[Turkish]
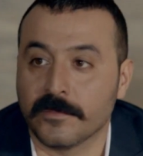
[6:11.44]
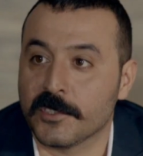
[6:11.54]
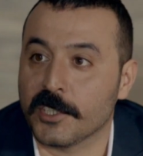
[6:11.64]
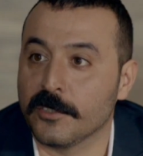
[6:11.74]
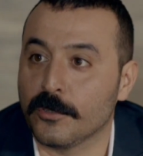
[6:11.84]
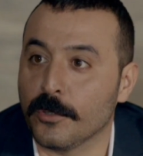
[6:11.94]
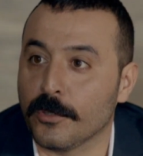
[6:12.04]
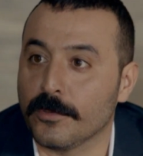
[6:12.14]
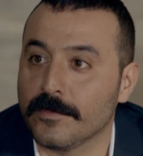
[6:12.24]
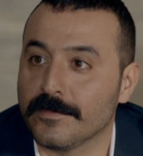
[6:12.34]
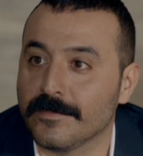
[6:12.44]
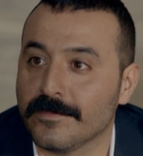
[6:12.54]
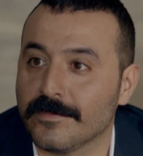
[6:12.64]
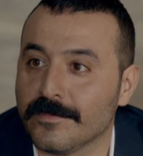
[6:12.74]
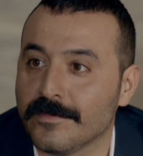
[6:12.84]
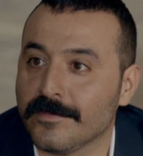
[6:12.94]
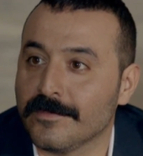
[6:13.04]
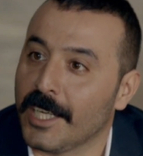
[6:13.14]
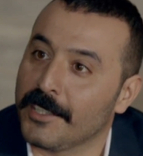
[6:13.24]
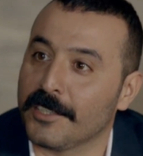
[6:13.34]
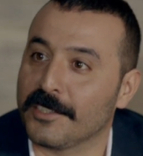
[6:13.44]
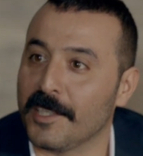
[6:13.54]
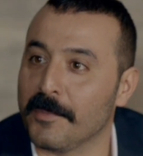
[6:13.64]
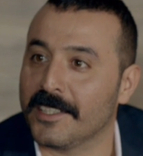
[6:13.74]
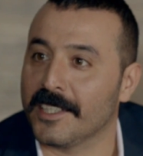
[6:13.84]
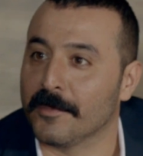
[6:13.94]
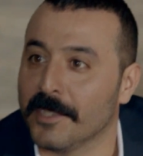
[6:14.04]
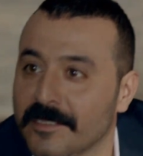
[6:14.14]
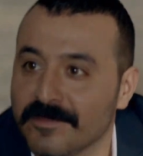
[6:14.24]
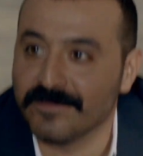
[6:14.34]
Sıkıntı yok. Hadi artık yemek yiyelim ha.